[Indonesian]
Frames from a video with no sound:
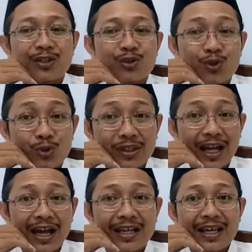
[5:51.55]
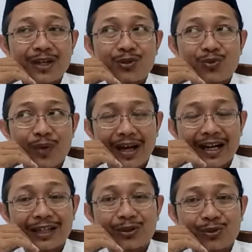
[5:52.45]
juta
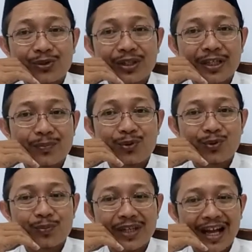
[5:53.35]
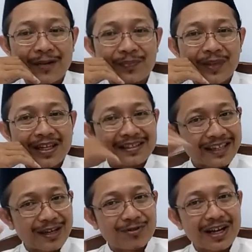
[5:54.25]
200 ribu rupiah
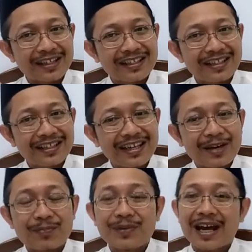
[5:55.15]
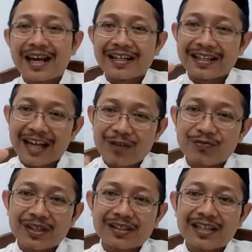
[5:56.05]
saya ulangi dari
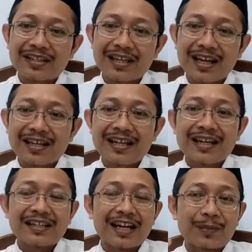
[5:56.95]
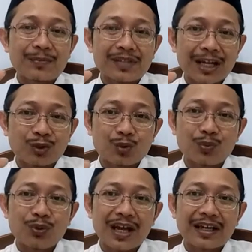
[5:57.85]
nafas saja dalam satu
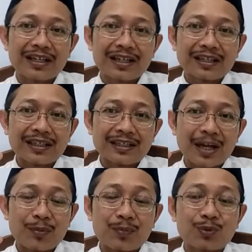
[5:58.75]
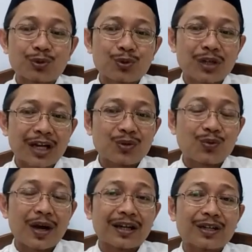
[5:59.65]
bulan kita membutuhkan
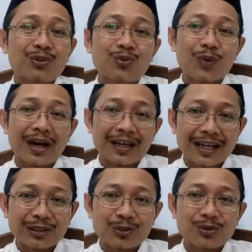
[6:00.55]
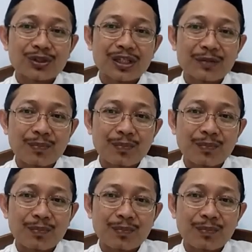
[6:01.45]
uang 259